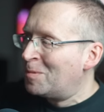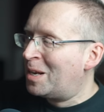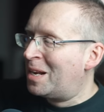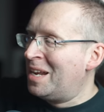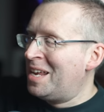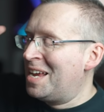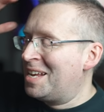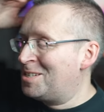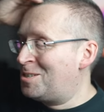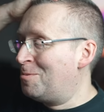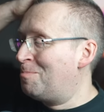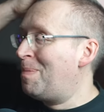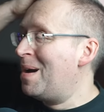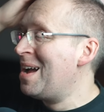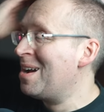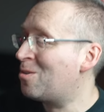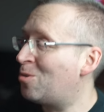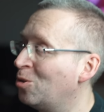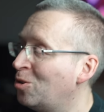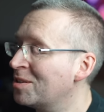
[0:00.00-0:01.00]
klienci
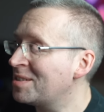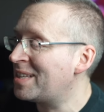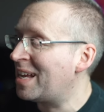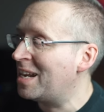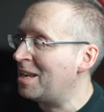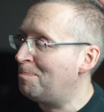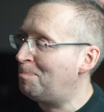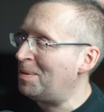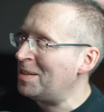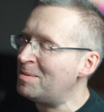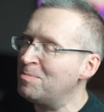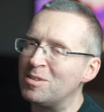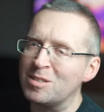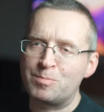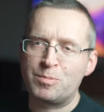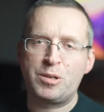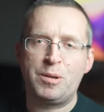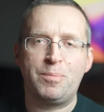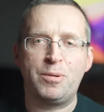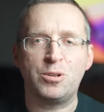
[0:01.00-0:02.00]
banku dostali pismo z
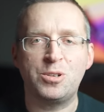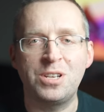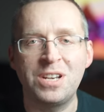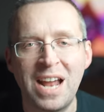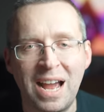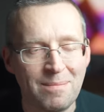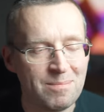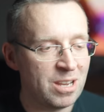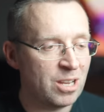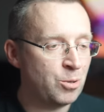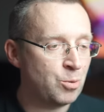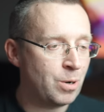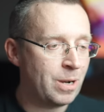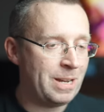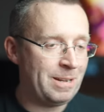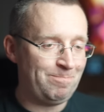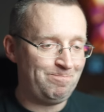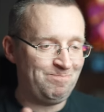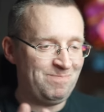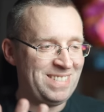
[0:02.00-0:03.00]
przeprosinami,
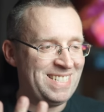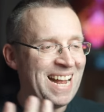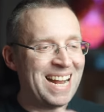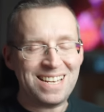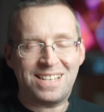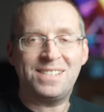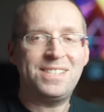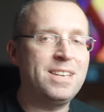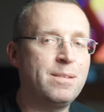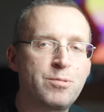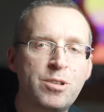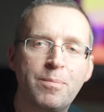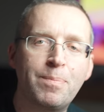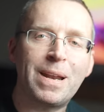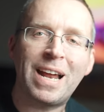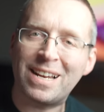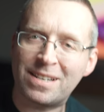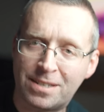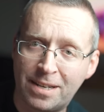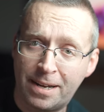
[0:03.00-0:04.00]
które za nic nie
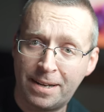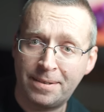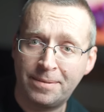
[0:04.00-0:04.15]
przeprasza.